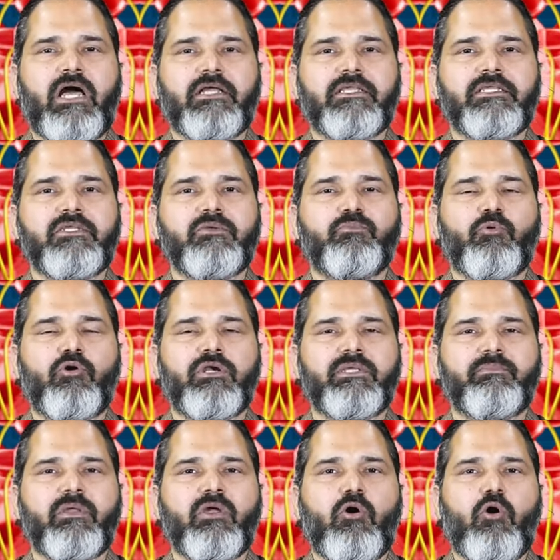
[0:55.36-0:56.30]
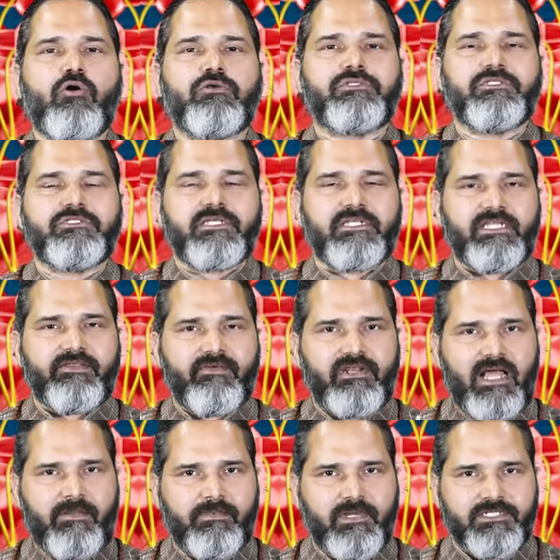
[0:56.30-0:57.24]
ताकि बॉडी में ऑक्सीजन
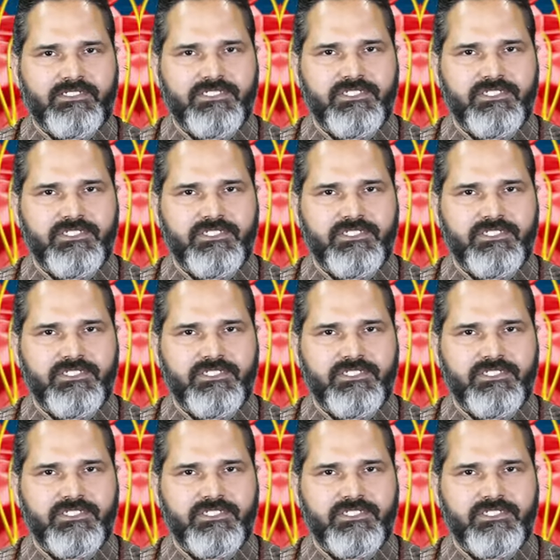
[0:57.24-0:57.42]
लेवल आपका